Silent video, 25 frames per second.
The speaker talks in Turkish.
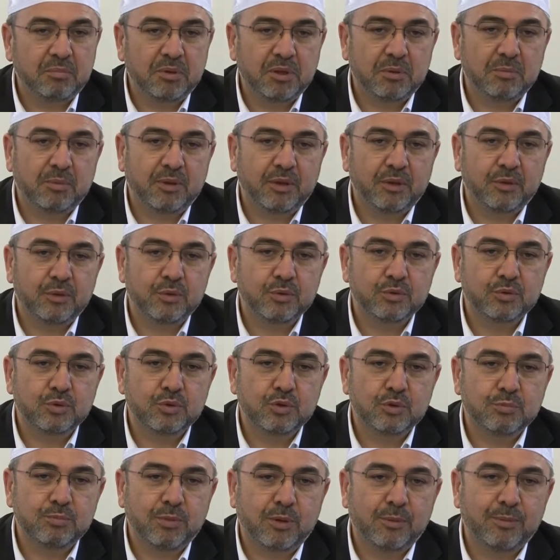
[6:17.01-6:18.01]
Bir
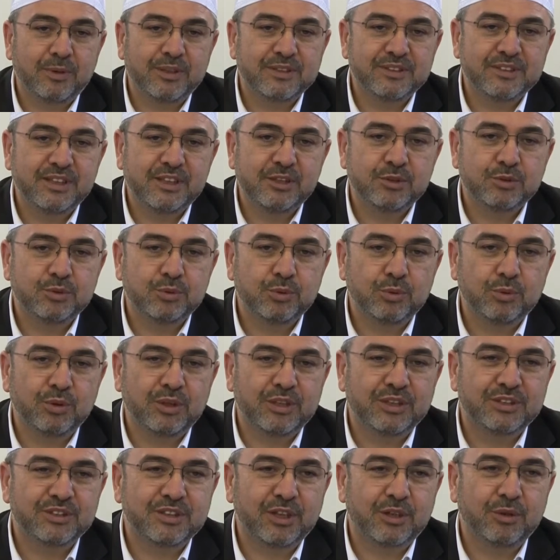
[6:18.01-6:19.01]
bakıyorsunuz baba zil
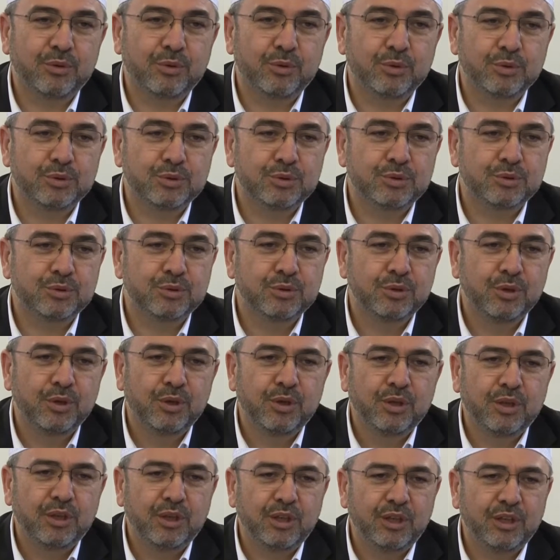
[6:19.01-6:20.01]
suruna sarhoş,
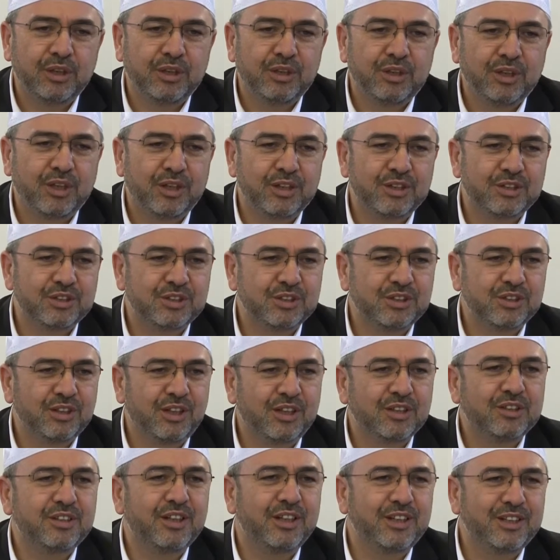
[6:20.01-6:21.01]
inkarcı,
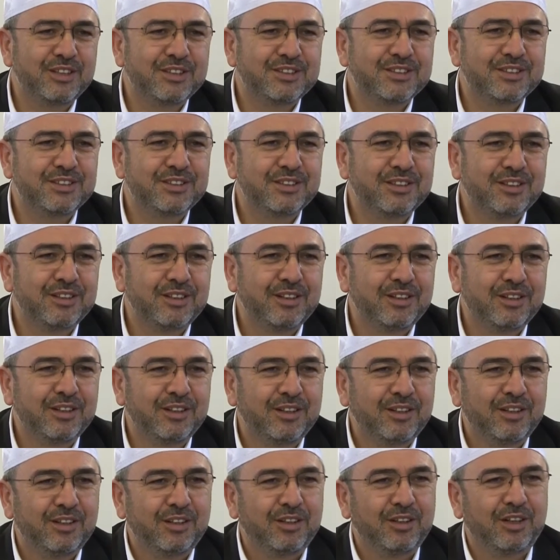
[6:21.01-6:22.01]
ateist
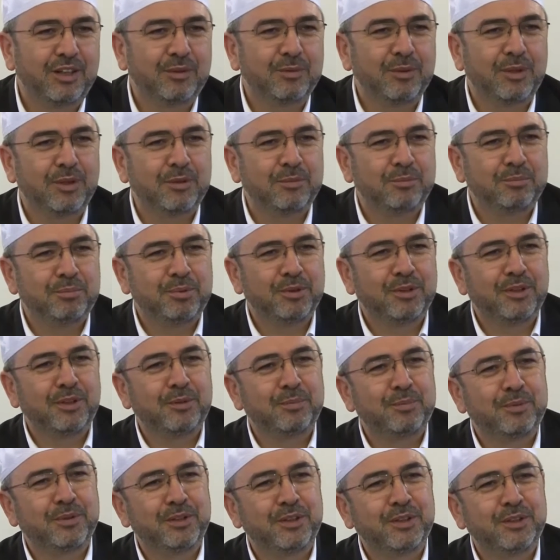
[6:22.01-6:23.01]
ama
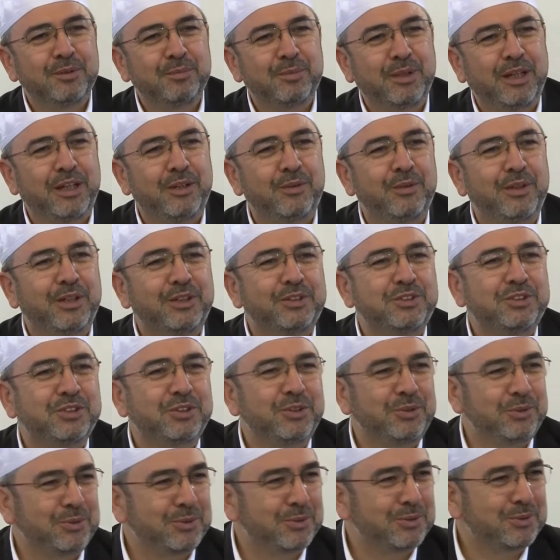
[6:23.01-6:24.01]
pırıl pırıl bir evlat
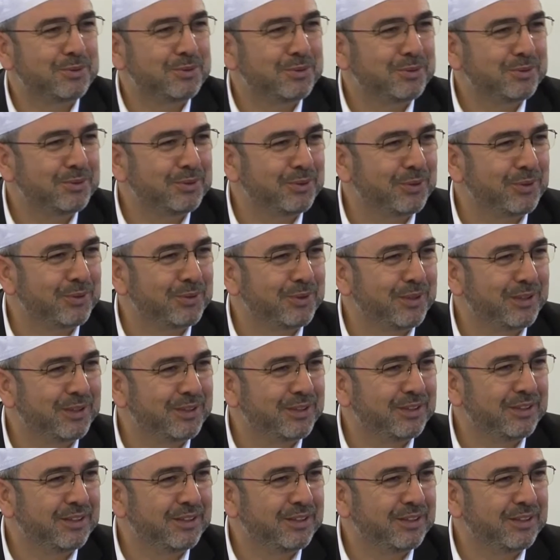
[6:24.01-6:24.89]
çıkıyor oradan.